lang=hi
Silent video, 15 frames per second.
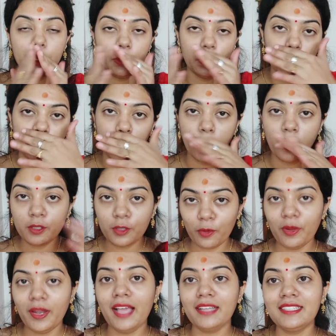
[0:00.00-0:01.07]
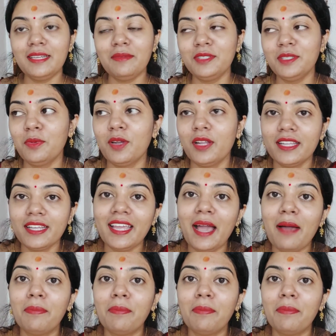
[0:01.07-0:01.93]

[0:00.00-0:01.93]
तो बहुत लोगों ने एक्चुअली मुझे बोला था कि